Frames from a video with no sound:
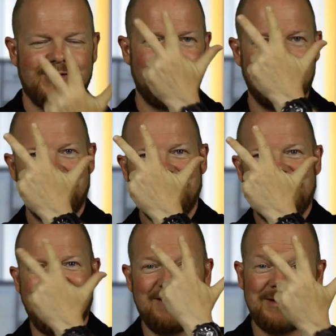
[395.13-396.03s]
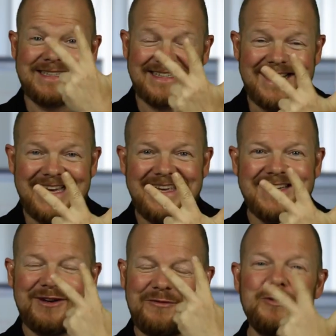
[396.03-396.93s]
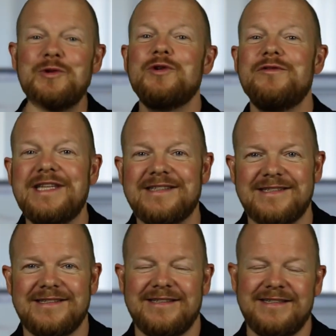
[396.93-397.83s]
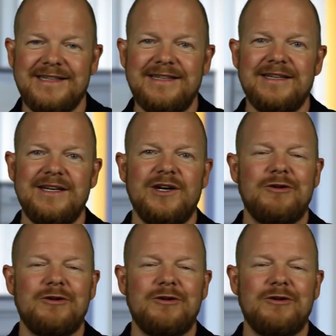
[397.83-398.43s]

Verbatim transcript: So, aber drei, wo du gewinnst. Ne?